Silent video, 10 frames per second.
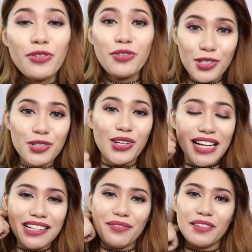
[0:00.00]
kung gusto
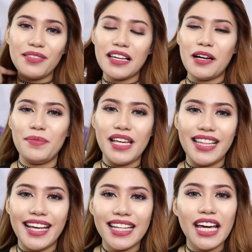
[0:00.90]
nyo lang naman maging
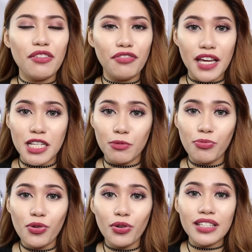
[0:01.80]
updated, kay
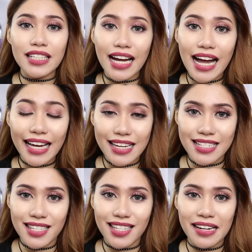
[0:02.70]
Facebook, tsaka kay
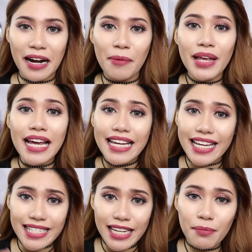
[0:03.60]
Instagram.
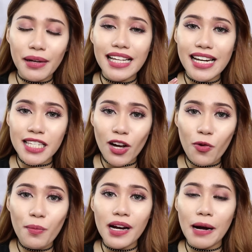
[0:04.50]
Kasi madalas
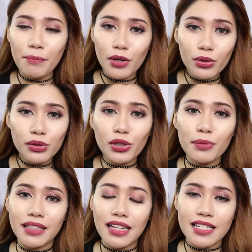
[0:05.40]
ako mag-upload
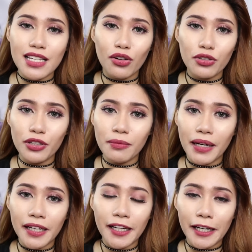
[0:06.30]
doon, madalas ako doon
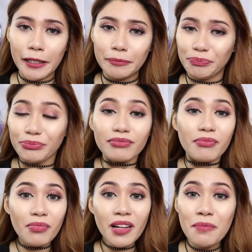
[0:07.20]
mag- um,
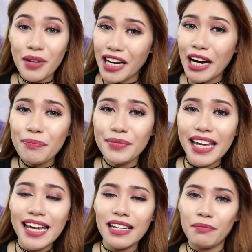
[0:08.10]

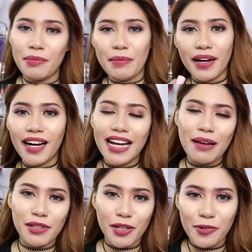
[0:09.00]
mag-update, pag may mga
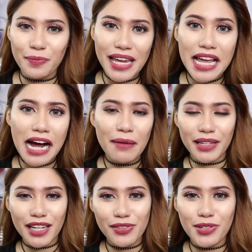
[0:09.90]
gamit ako makeup
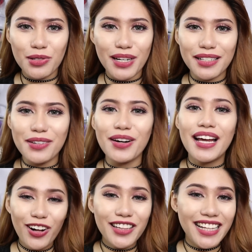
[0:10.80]
na nagustuhan ko.
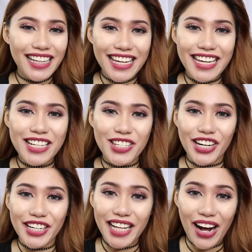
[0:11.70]
All the links
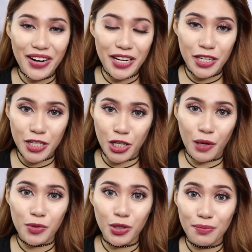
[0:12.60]
are down in the
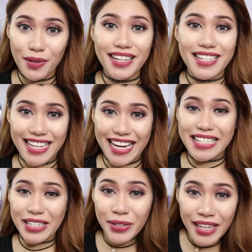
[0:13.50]
description box,
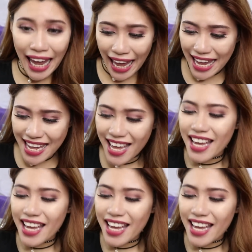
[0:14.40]
guys. Okay?